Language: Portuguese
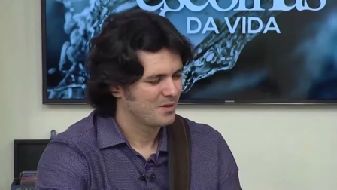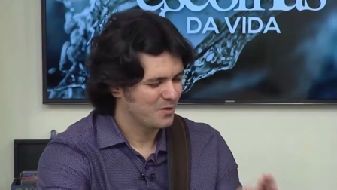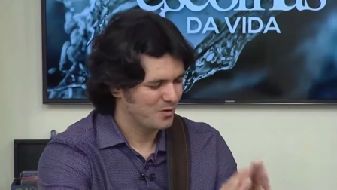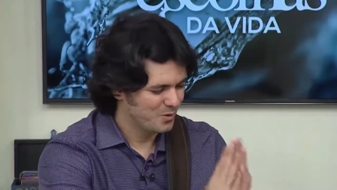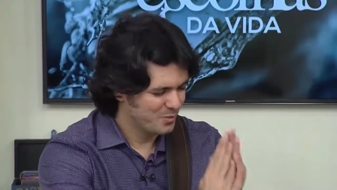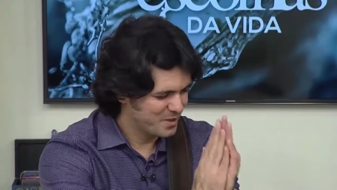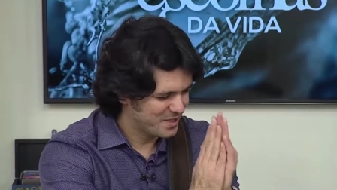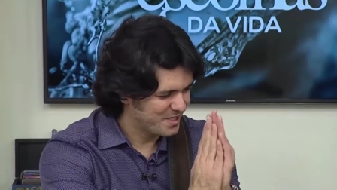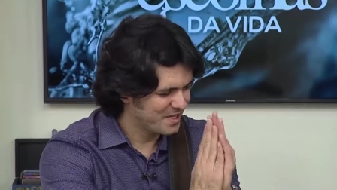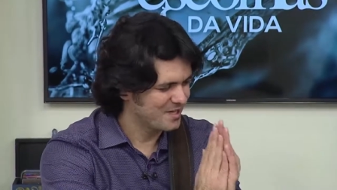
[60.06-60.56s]

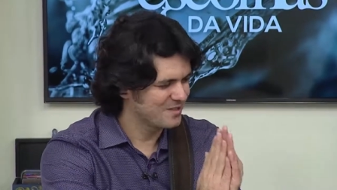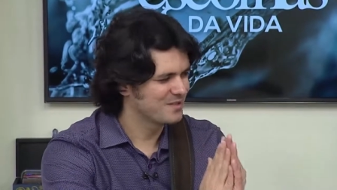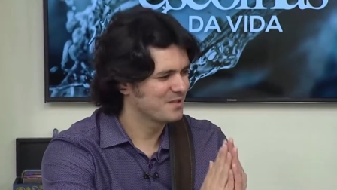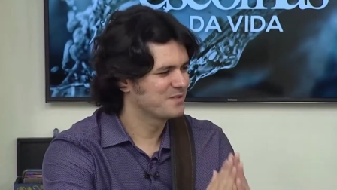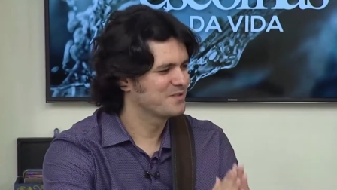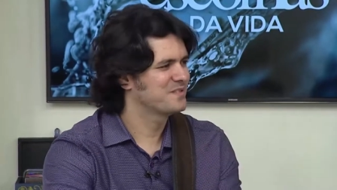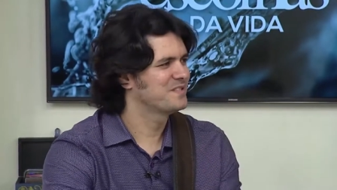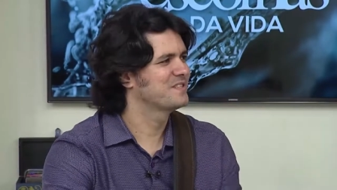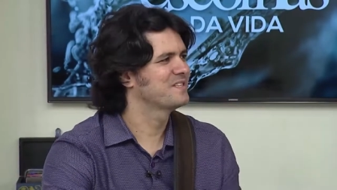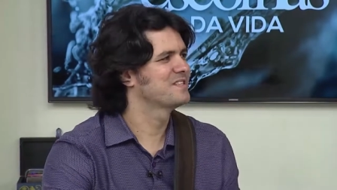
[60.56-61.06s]
Obrigado,
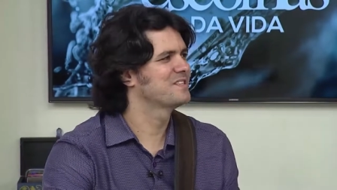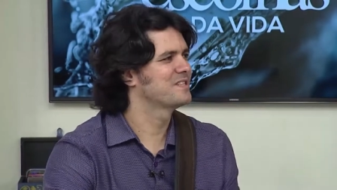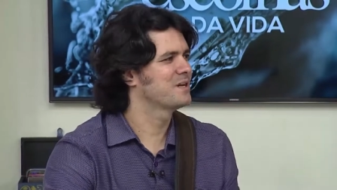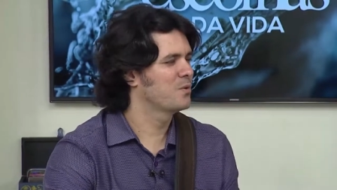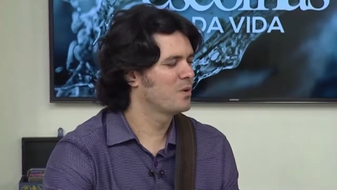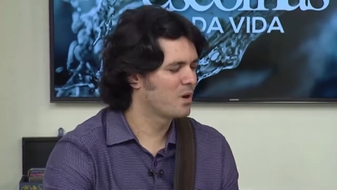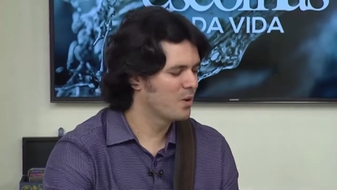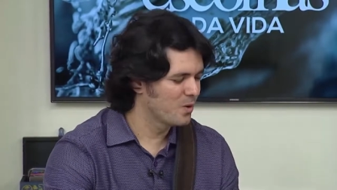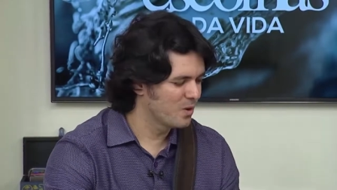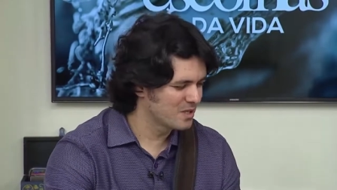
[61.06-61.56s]
Dalcides. É
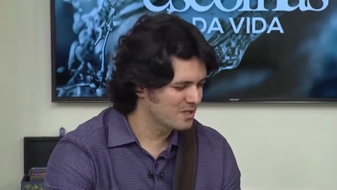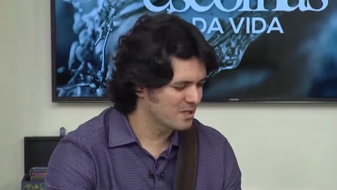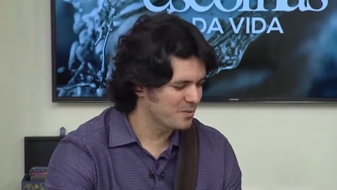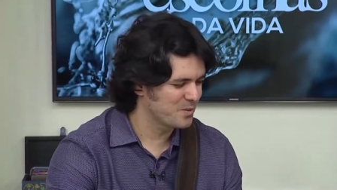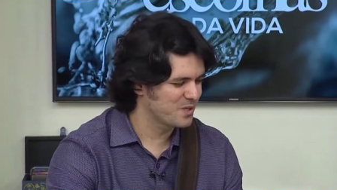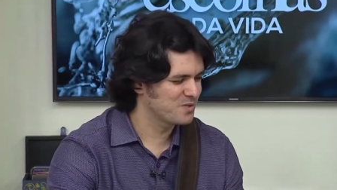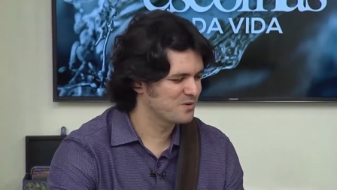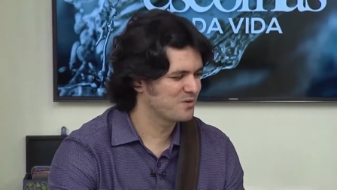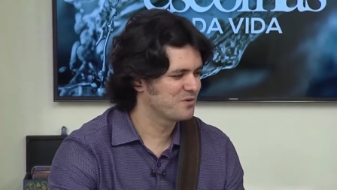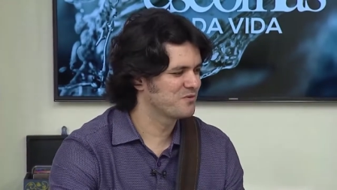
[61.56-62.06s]
uma honra estar
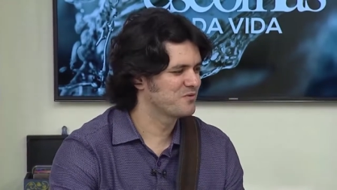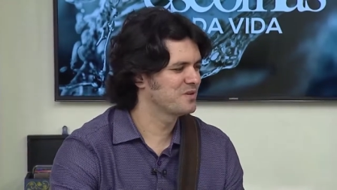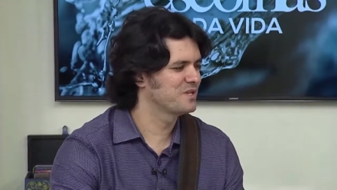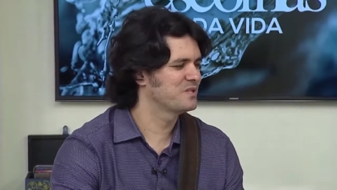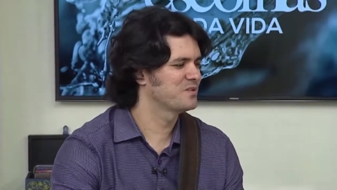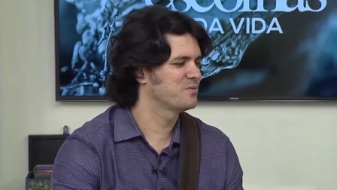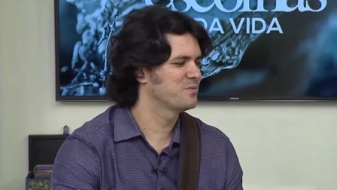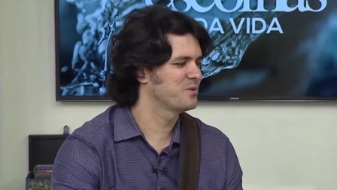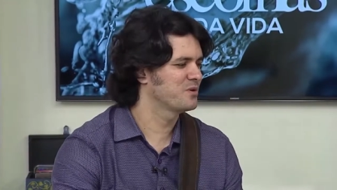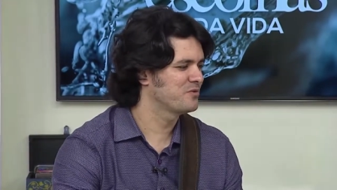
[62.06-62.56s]
mais uma vez,
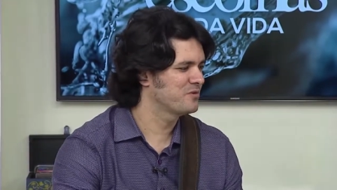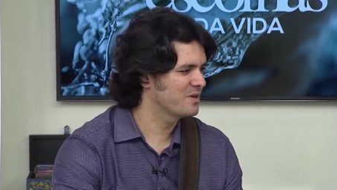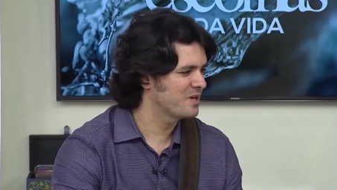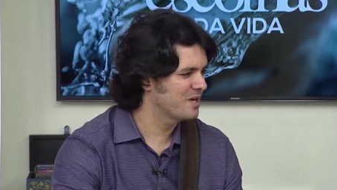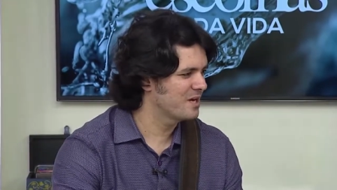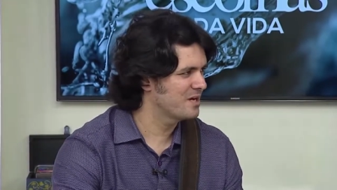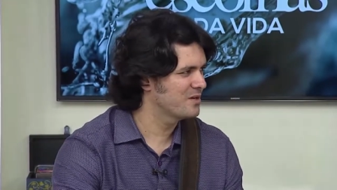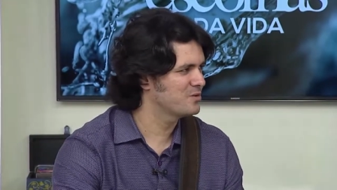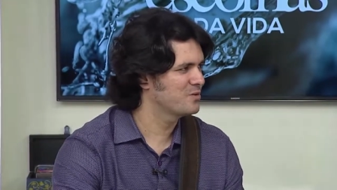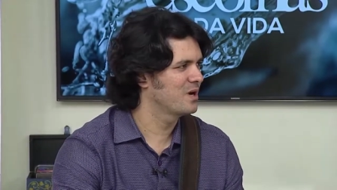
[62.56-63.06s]
um
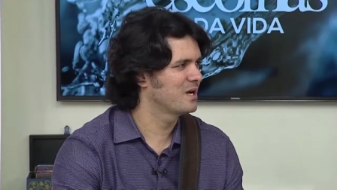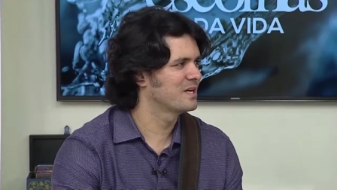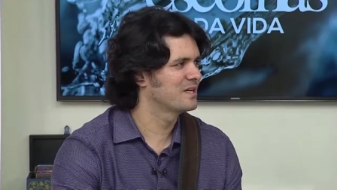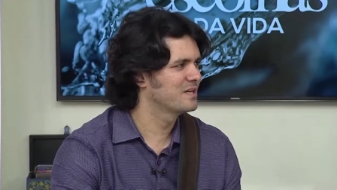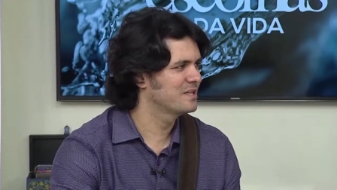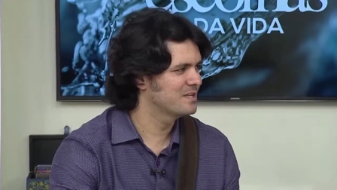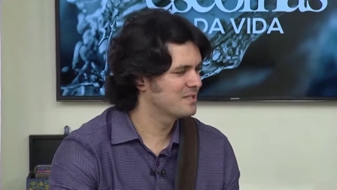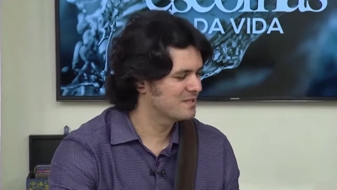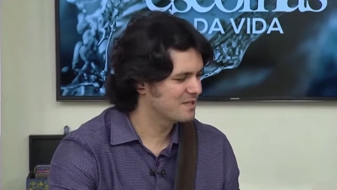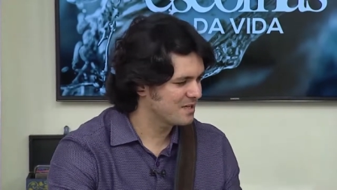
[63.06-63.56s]
privilégio, uma
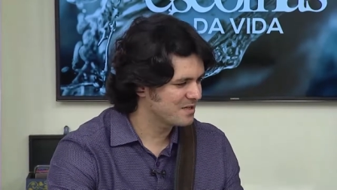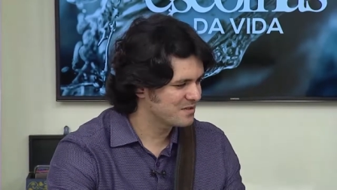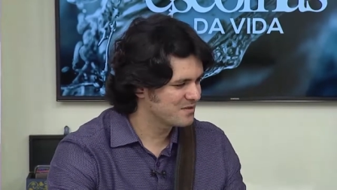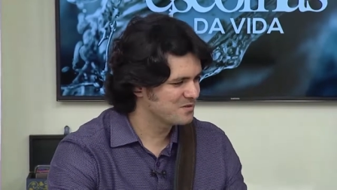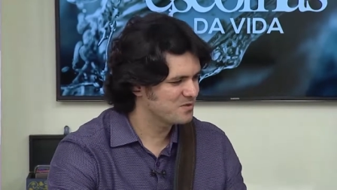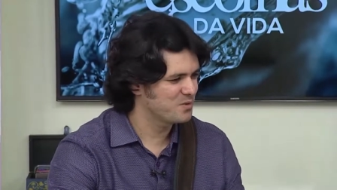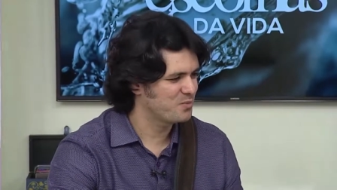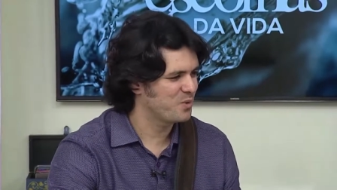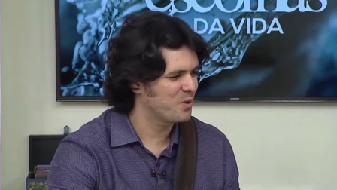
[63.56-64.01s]
alegria estar aqui no seu